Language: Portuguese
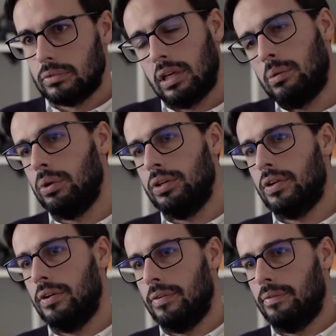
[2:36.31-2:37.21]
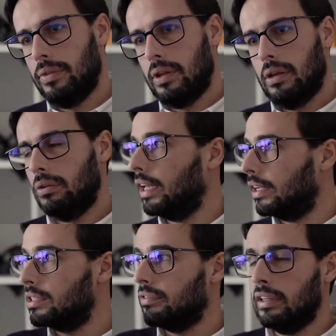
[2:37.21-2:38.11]
Acabou isso. Onde é
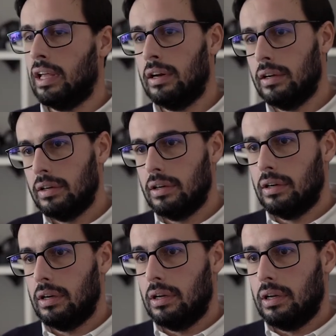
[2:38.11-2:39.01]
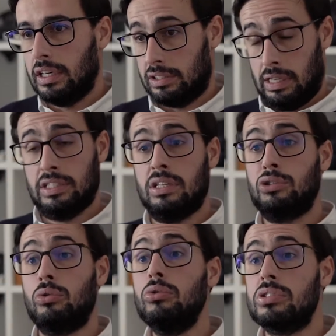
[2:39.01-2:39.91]
que isto vai dar? Este, este
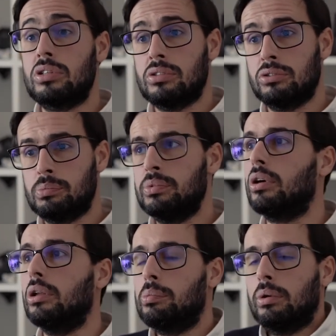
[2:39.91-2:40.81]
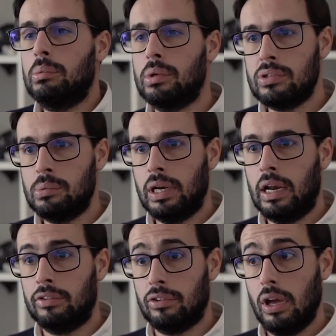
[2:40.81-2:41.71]
discurso de que são. Mas qual é o problema dos
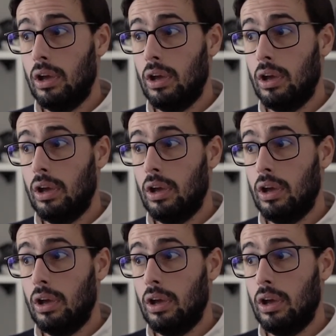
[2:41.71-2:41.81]
imigrantes?